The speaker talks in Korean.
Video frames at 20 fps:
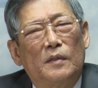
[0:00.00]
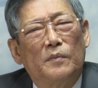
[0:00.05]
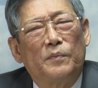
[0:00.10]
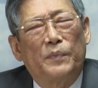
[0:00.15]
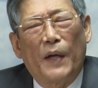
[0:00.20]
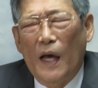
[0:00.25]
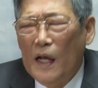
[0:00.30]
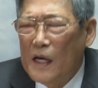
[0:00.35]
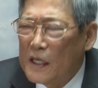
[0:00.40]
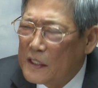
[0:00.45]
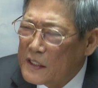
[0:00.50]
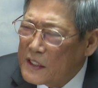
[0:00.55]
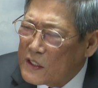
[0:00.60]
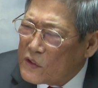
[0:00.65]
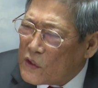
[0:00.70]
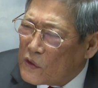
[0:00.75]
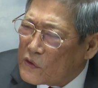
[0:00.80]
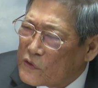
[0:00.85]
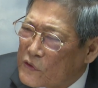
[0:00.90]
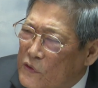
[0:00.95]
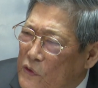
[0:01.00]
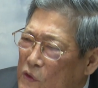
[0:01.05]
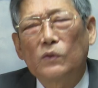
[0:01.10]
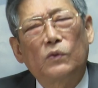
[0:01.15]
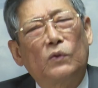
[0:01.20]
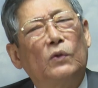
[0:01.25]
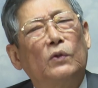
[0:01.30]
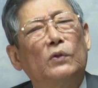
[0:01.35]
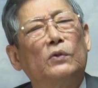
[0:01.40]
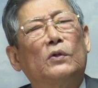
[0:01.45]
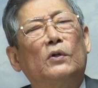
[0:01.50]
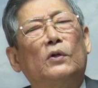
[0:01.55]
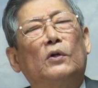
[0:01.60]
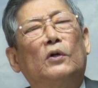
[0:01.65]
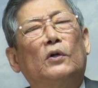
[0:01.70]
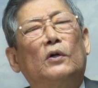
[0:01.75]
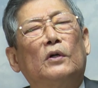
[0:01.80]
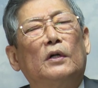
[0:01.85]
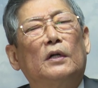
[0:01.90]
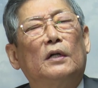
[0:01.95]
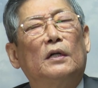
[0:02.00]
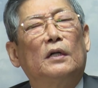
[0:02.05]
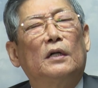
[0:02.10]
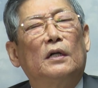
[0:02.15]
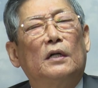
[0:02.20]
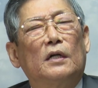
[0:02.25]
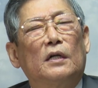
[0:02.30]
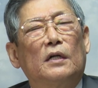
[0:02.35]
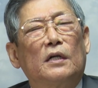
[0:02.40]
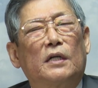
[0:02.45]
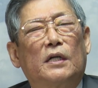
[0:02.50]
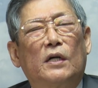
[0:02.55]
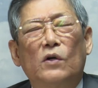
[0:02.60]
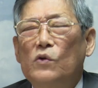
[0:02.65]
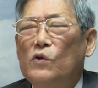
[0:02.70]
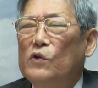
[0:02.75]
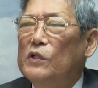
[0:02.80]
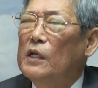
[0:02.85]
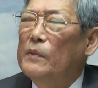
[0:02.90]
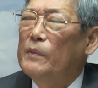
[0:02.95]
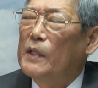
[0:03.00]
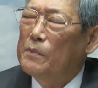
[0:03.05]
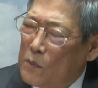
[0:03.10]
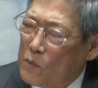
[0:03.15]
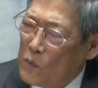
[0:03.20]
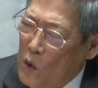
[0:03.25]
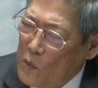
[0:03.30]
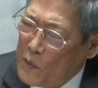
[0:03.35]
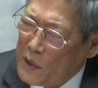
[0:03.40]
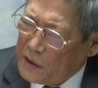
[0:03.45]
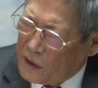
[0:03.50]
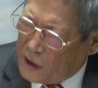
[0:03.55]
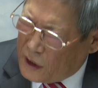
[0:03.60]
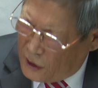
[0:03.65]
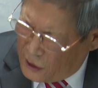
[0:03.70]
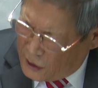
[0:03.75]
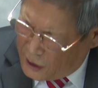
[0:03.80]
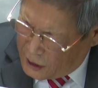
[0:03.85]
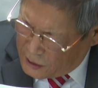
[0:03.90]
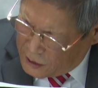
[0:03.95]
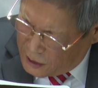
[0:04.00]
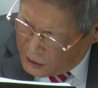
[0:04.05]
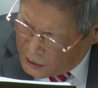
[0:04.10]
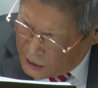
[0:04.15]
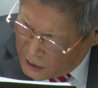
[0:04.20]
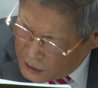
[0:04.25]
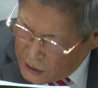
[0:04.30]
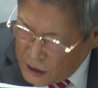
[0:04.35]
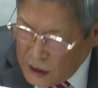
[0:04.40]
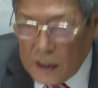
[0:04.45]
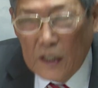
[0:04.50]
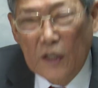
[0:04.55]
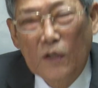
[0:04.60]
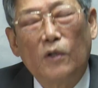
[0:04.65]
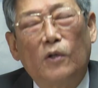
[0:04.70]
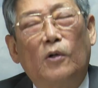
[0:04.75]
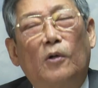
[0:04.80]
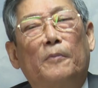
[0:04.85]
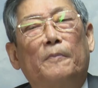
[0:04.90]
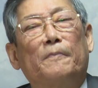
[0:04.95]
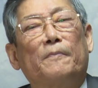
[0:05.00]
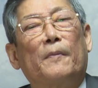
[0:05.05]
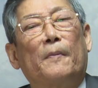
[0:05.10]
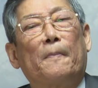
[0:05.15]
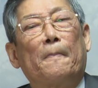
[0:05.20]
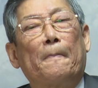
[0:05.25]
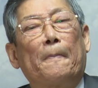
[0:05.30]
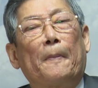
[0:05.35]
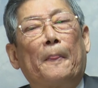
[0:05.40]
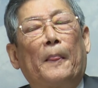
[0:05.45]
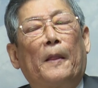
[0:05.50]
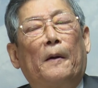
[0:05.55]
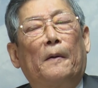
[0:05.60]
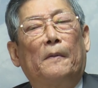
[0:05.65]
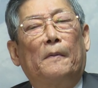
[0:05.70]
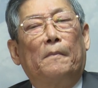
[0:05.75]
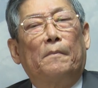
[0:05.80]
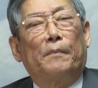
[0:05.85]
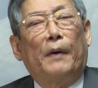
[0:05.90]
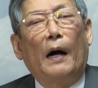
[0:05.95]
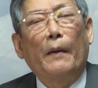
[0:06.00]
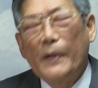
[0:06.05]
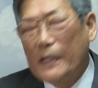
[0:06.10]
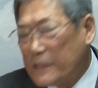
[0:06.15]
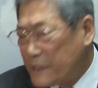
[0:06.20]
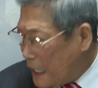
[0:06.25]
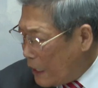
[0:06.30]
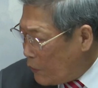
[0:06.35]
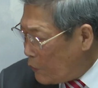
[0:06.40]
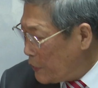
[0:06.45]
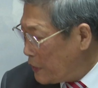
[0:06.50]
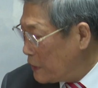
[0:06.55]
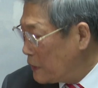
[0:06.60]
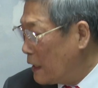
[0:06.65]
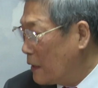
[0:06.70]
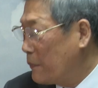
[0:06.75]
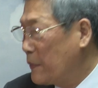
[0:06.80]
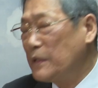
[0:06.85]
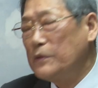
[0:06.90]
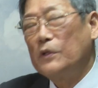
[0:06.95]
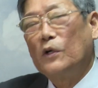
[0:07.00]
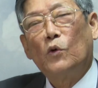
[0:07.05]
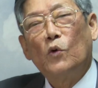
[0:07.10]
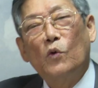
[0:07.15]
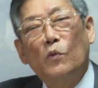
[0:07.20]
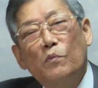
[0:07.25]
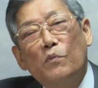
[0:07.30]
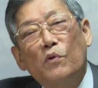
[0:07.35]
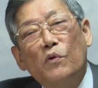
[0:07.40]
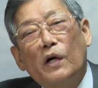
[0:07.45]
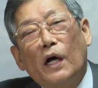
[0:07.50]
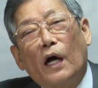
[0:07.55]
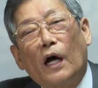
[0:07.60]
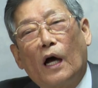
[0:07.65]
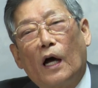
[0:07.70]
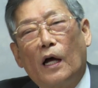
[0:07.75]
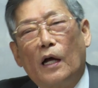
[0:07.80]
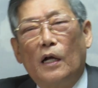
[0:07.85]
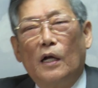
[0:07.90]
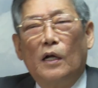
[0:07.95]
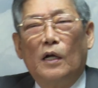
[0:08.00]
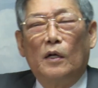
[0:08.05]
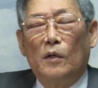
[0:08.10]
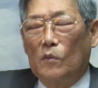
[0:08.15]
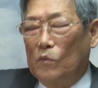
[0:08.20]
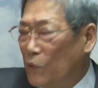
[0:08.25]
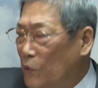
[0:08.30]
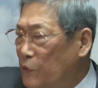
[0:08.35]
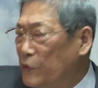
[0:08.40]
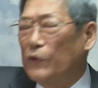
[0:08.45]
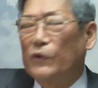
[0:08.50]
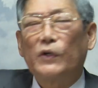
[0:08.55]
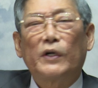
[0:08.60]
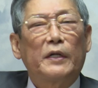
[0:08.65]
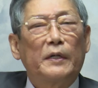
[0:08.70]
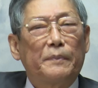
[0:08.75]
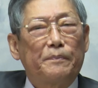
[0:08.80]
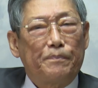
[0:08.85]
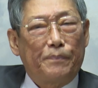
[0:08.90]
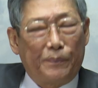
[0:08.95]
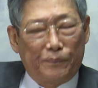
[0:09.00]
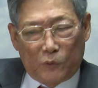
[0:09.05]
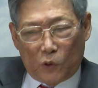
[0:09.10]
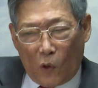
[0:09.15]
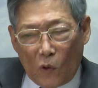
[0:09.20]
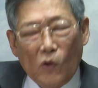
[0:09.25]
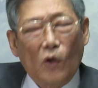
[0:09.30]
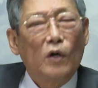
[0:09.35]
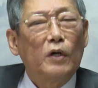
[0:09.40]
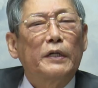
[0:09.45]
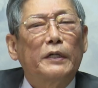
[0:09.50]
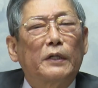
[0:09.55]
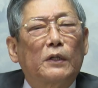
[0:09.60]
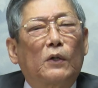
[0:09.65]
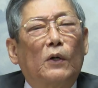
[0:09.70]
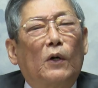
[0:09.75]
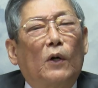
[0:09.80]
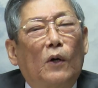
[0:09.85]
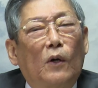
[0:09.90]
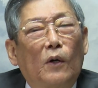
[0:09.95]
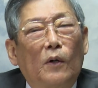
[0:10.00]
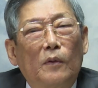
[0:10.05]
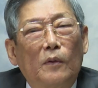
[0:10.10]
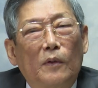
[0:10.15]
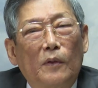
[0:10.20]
배는 쩔쩔 골고 겨울 되면 몸은 달달달달 떨리고 밤에 자고 있나면요 운무게 물 도는 게 꽁꽁 얼었고